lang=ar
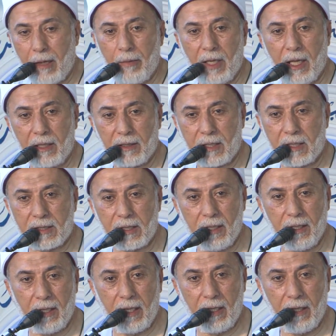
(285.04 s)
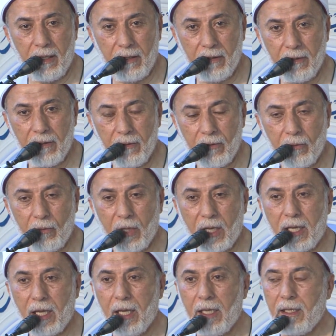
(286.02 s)
قبل أن تصل إليه
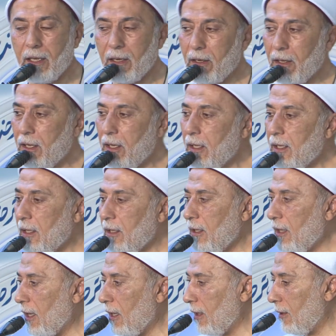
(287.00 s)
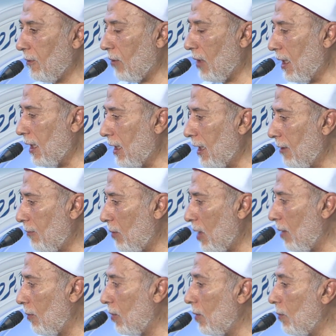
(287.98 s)
وكأن الله يعرض
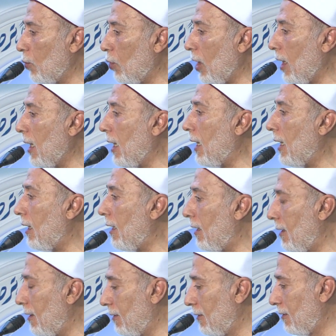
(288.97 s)
عليهم أمر محال